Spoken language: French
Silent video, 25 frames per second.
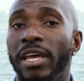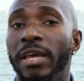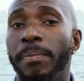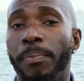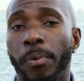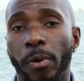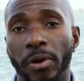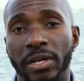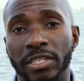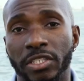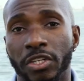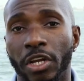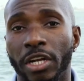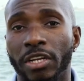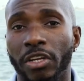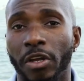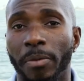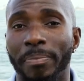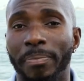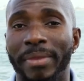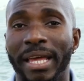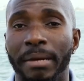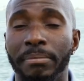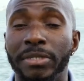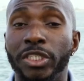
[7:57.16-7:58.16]
Et pour les autres,
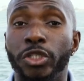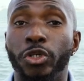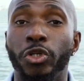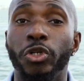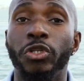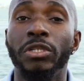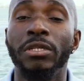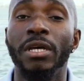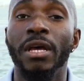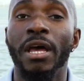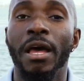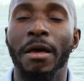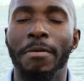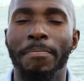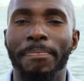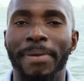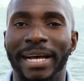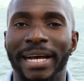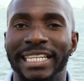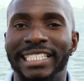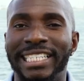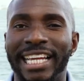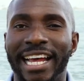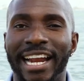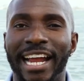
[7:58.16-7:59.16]
comme d'habitude,
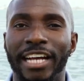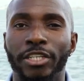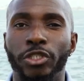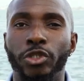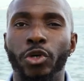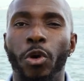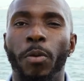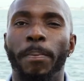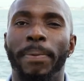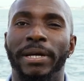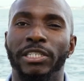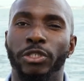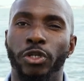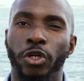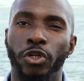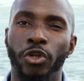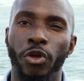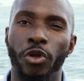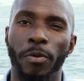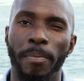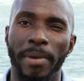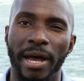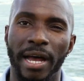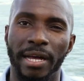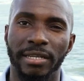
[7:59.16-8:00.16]
passez à l'action parce que
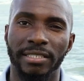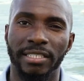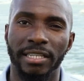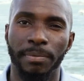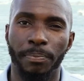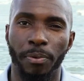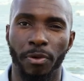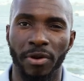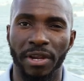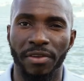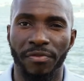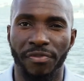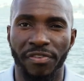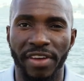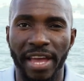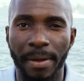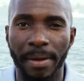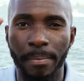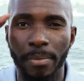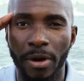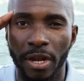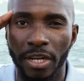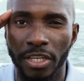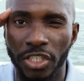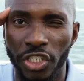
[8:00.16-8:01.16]
demain, c'est pour les faibles.